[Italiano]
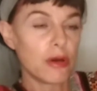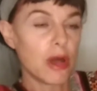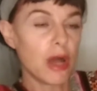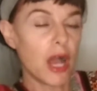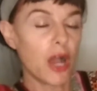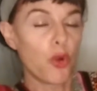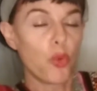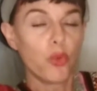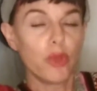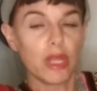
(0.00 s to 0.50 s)

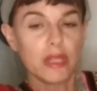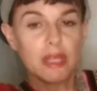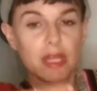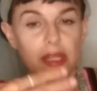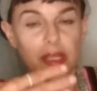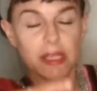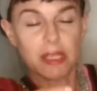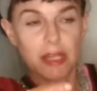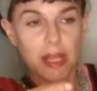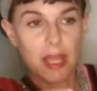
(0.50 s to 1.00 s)
a cui
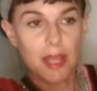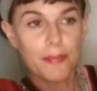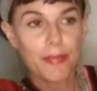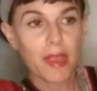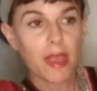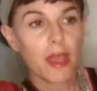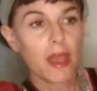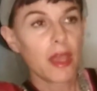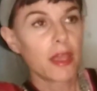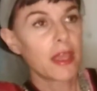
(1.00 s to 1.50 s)
aderire
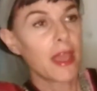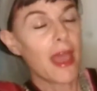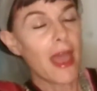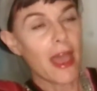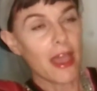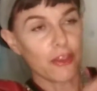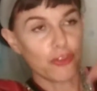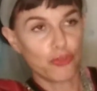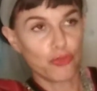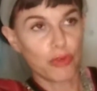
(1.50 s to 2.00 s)
che
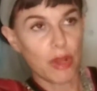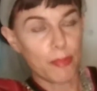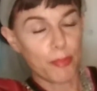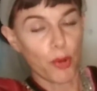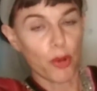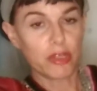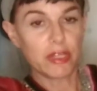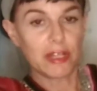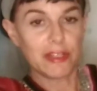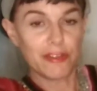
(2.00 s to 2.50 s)
esula
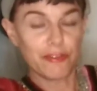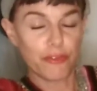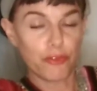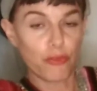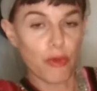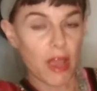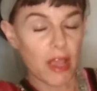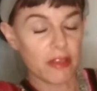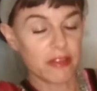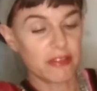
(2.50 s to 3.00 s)
poi dagli
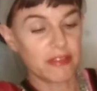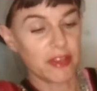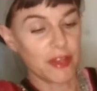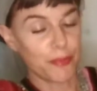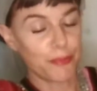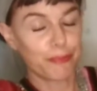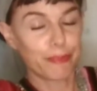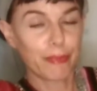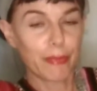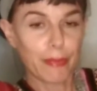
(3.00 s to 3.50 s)

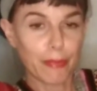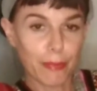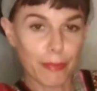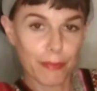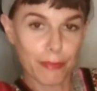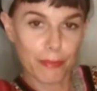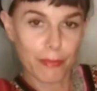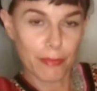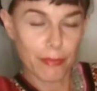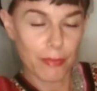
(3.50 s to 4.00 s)
influencer.
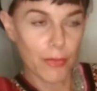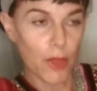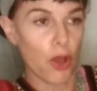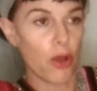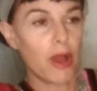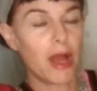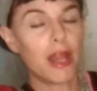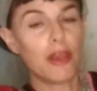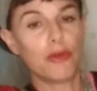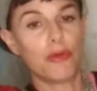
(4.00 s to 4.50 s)
No,
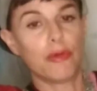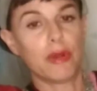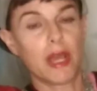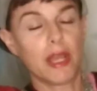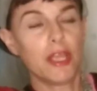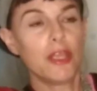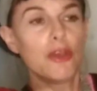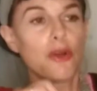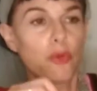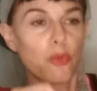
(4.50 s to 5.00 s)
allora,
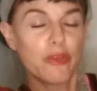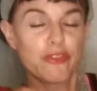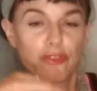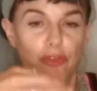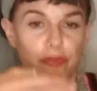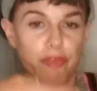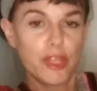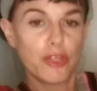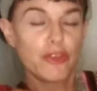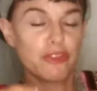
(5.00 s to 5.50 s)
io questo
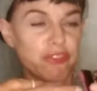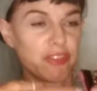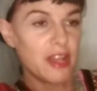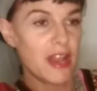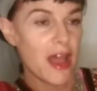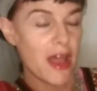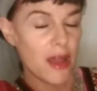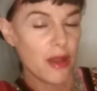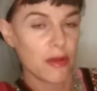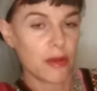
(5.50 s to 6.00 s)
video
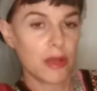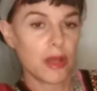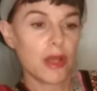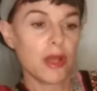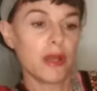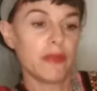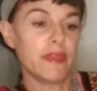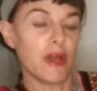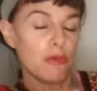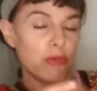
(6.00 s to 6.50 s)
sarà
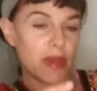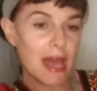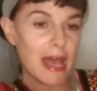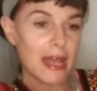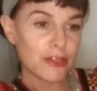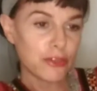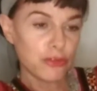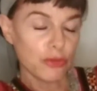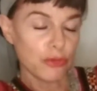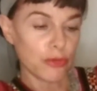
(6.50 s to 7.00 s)
da un
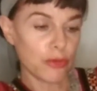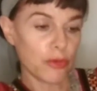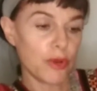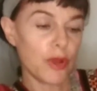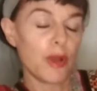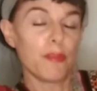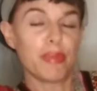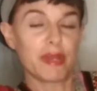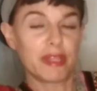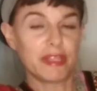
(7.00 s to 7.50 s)
lato
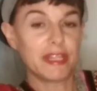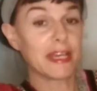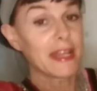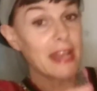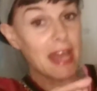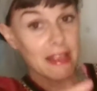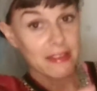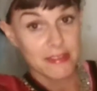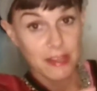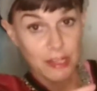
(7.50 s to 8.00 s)
per dire
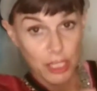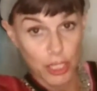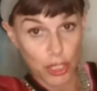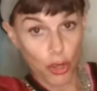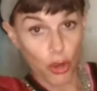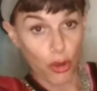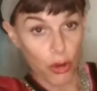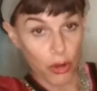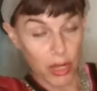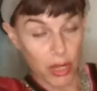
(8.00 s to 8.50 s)
grazie a
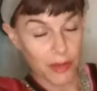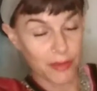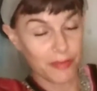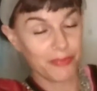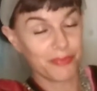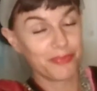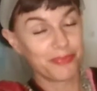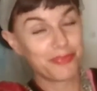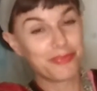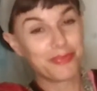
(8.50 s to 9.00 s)
Nicole
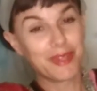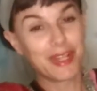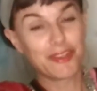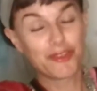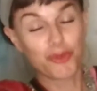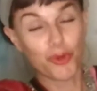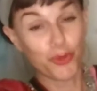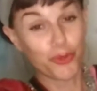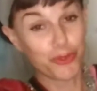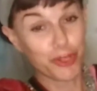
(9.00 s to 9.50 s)
del
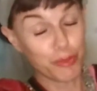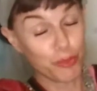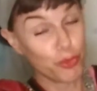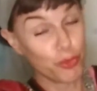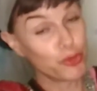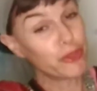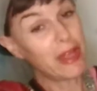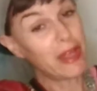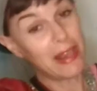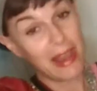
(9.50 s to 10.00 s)
suo
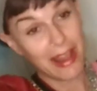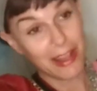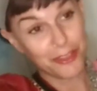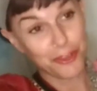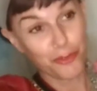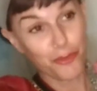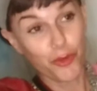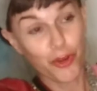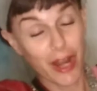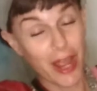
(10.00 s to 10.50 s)
contributo,
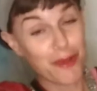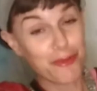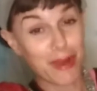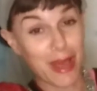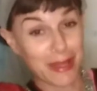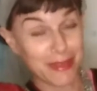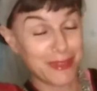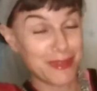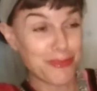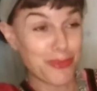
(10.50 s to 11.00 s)
dall'altro vorrei un
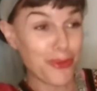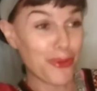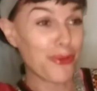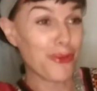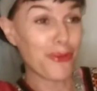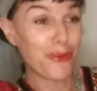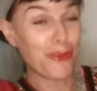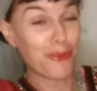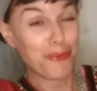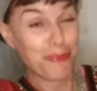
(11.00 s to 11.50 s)

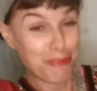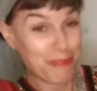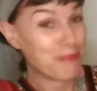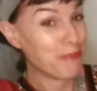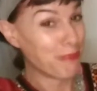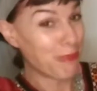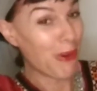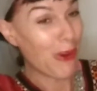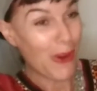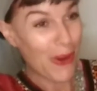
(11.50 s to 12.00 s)
attimo
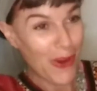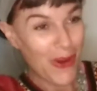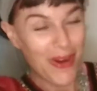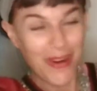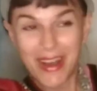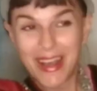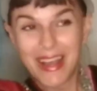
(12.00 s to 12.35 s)
un po'